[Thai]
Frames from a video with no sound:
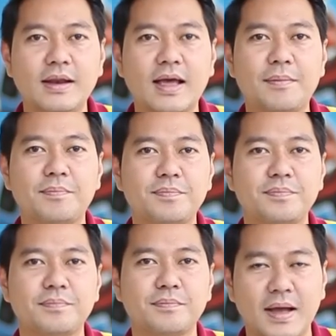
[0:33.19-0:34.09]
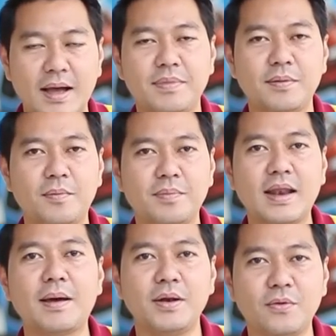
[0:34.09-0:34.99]
นะครับไปครับเดี๋ยวผมแนะ
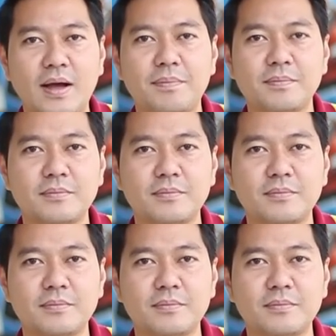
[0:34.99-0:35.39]
นำให้ดูครับ